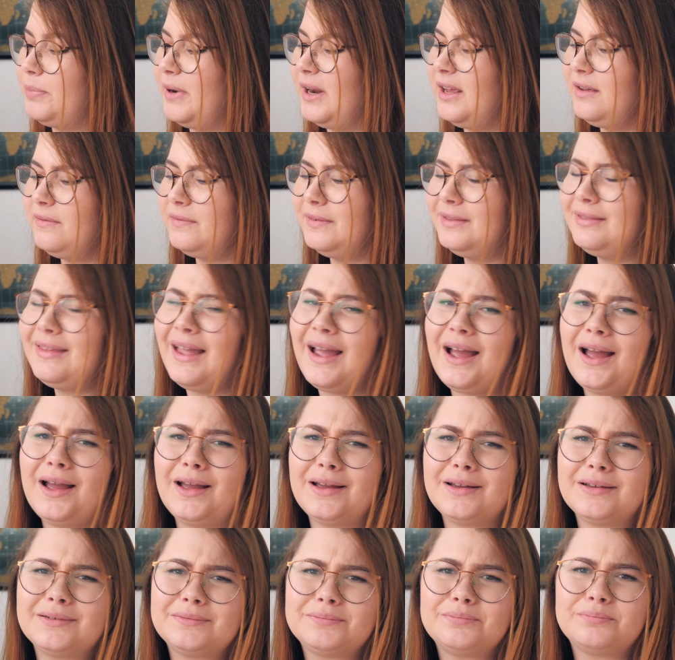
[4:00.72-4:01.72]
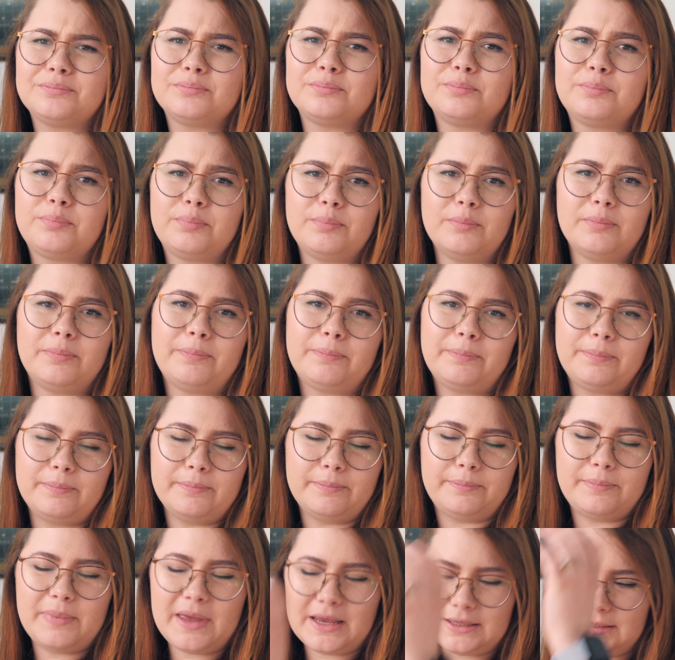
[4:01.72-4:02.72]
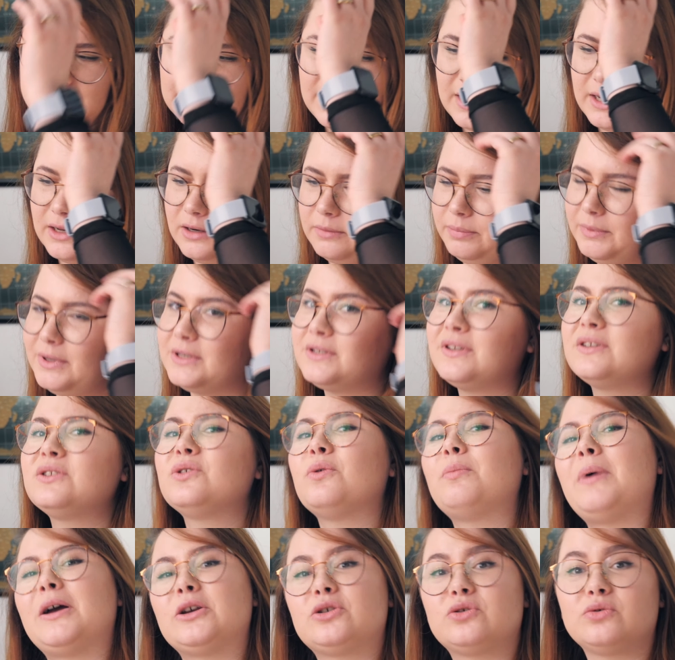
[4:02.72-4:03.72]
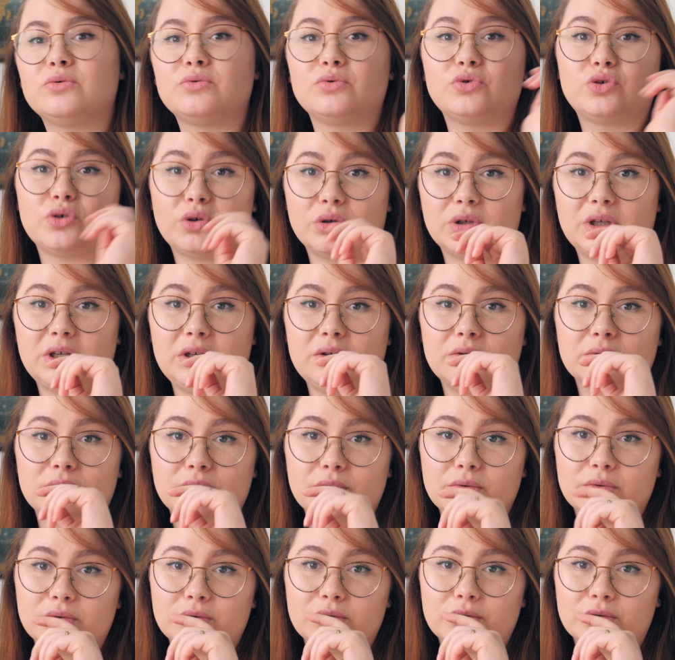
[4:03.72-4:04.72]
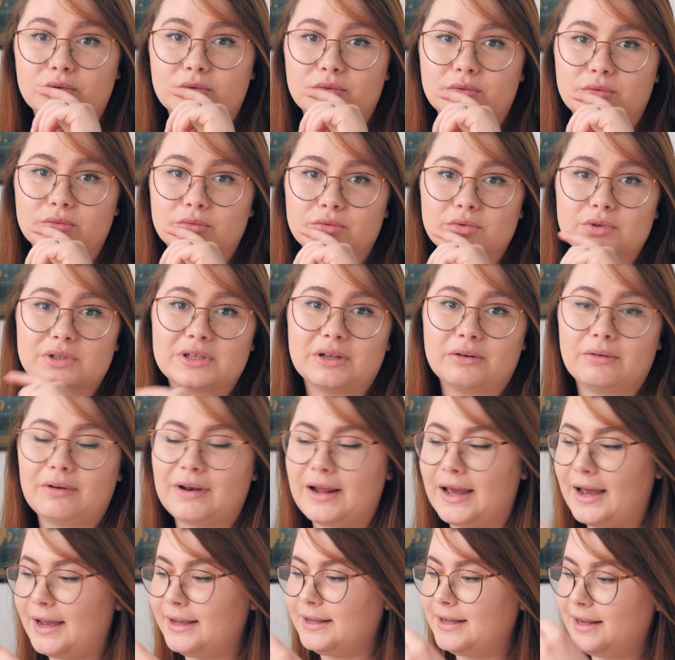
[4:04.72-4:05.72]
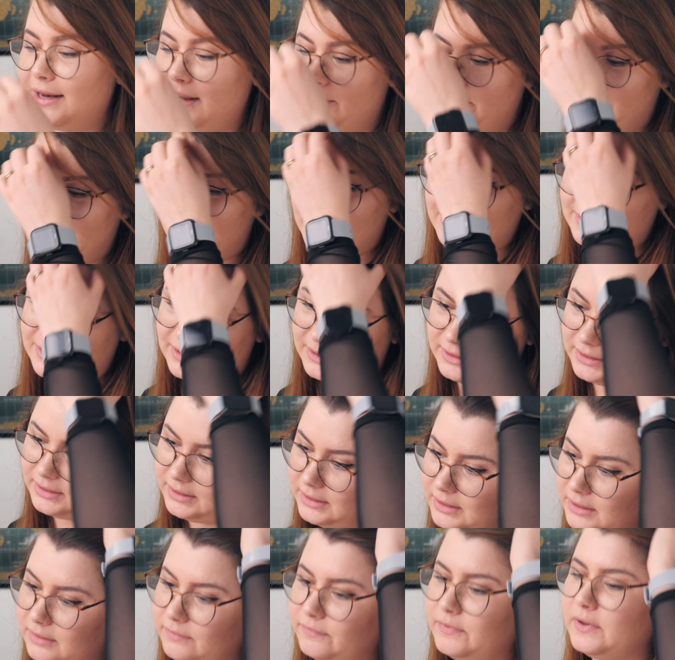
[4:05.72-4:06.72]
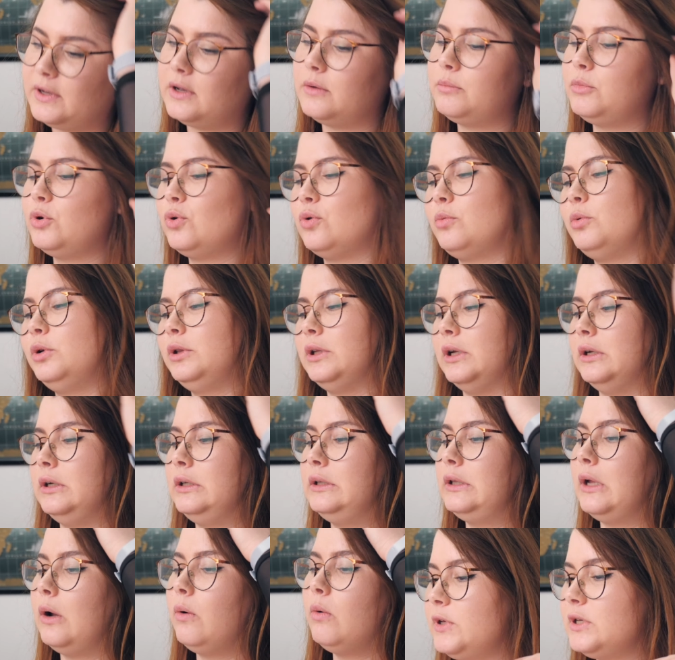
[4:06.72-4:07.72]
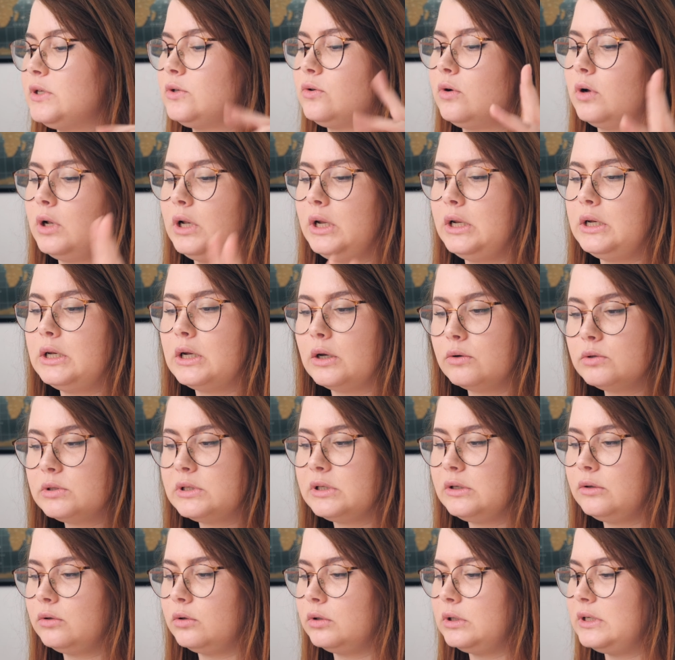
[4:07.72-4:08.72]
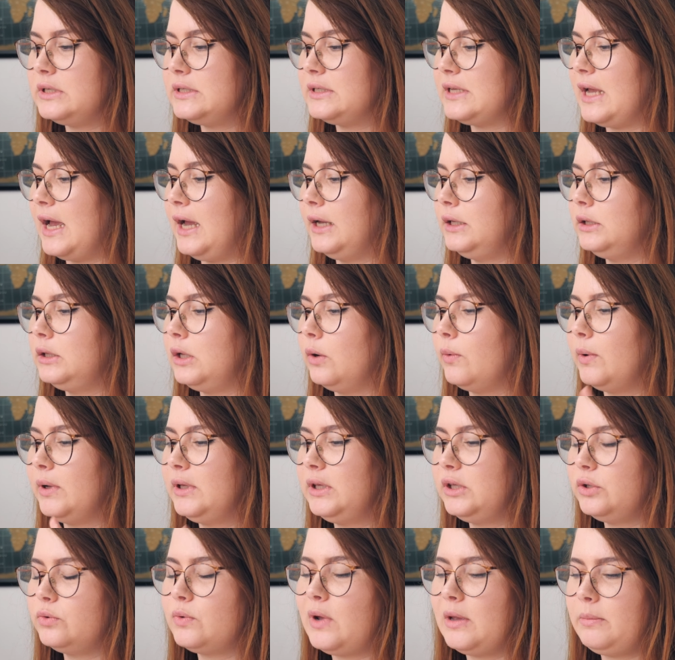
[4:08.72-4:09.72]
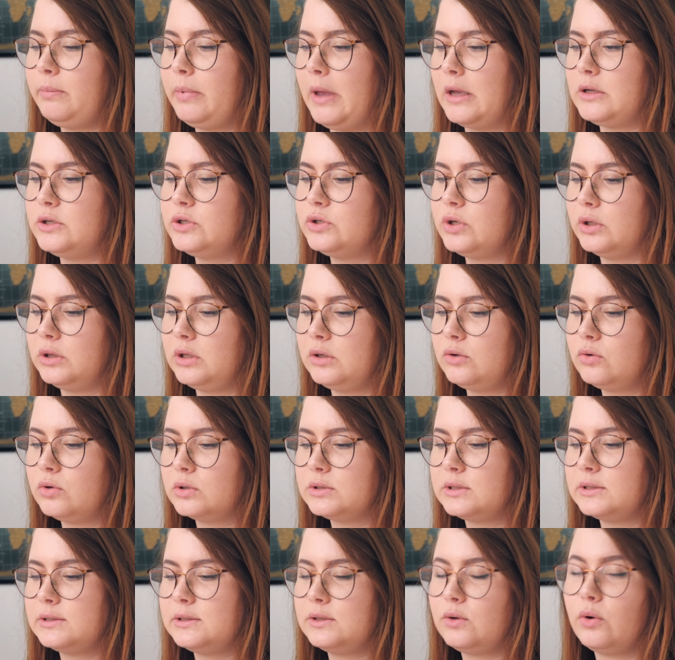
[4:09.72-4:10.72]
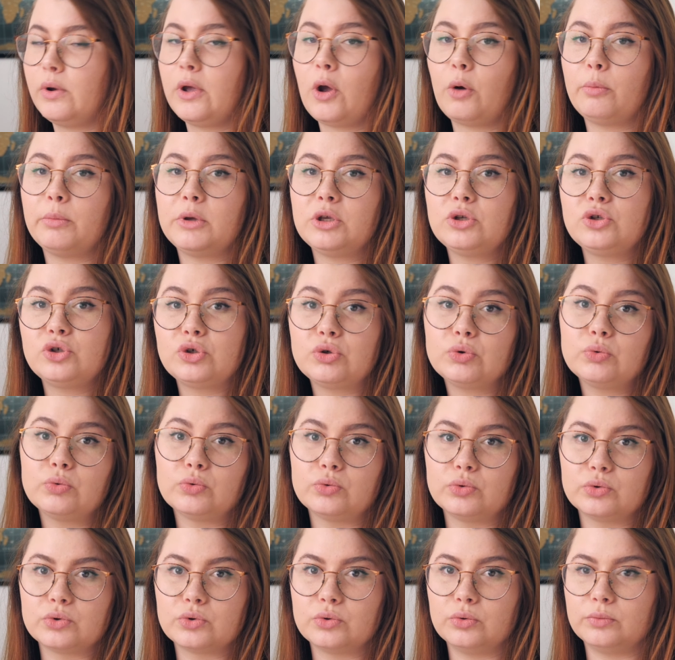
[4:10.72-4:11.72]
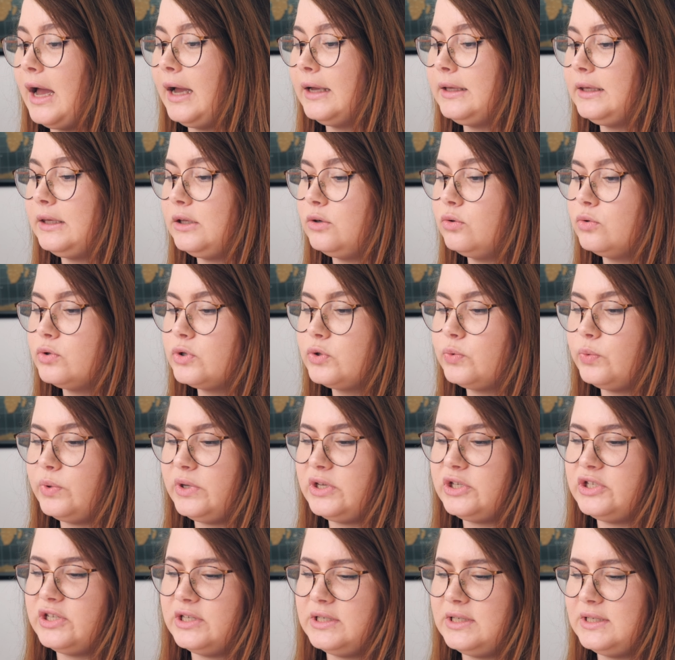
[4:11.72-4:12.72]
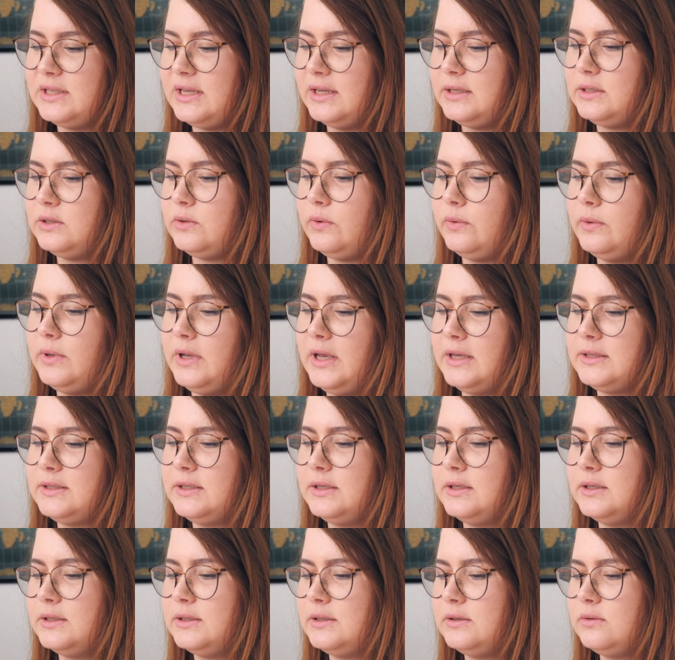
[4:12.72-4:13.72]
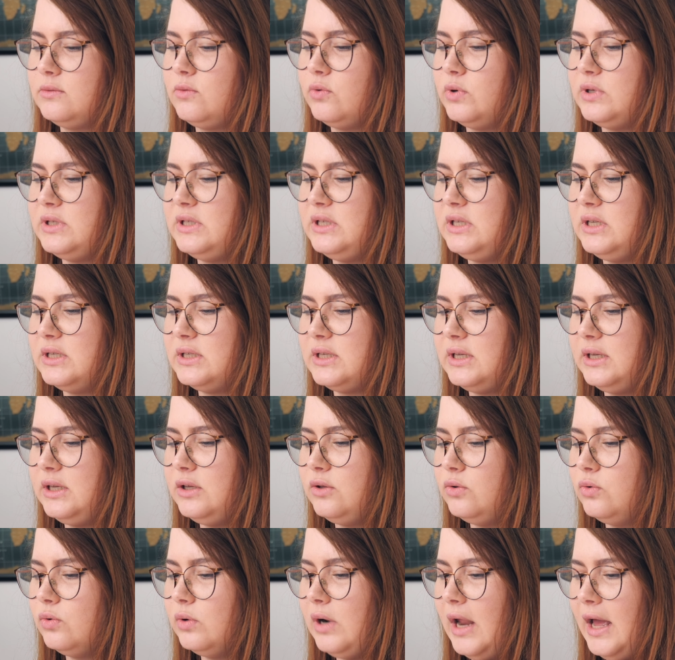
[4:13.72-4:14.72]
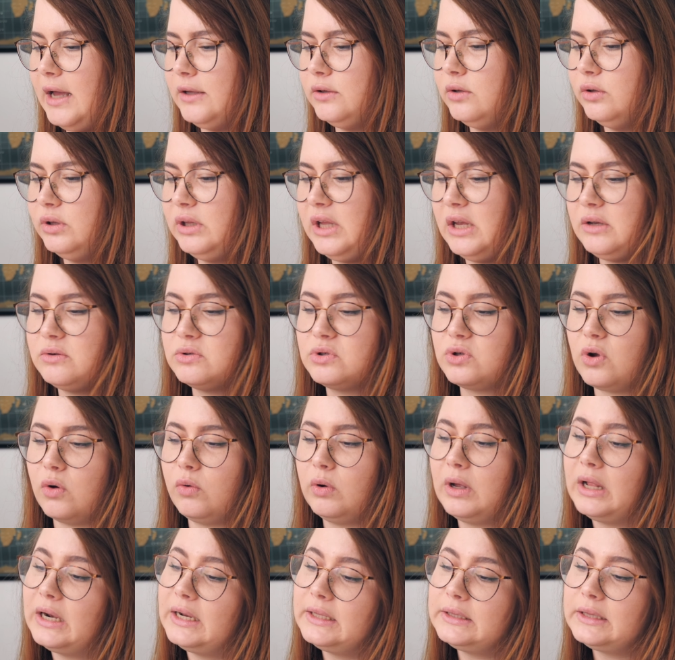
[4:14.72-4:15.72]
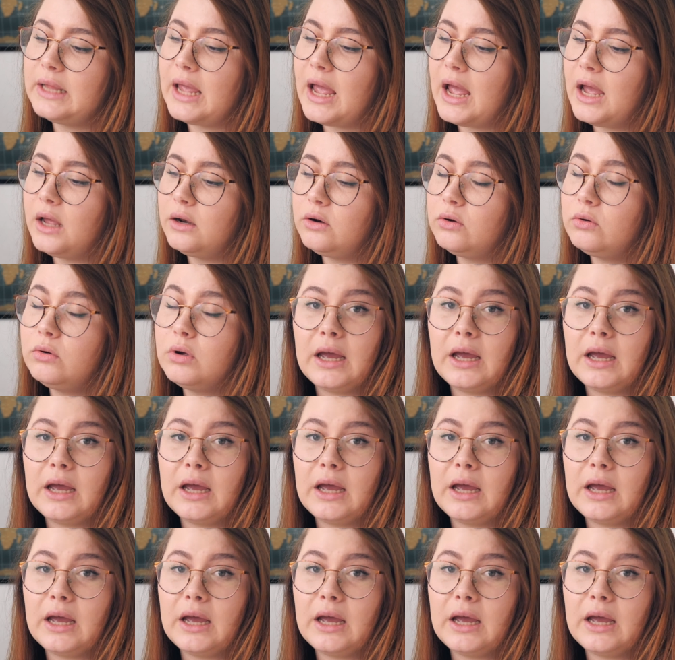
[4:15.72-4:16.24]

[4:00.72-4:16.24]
para evitar besteira, porque às vezes eu baixo o joguinho no, no celular e ele aparece aqui e fica me incomodando. Então, escolhi não sincronizar, então aqui no iPad só tem coisas que eu realmente uso. Aqui nos widgets, né, que são essas coisinhas aqui do lado, eu tenho só o calendário,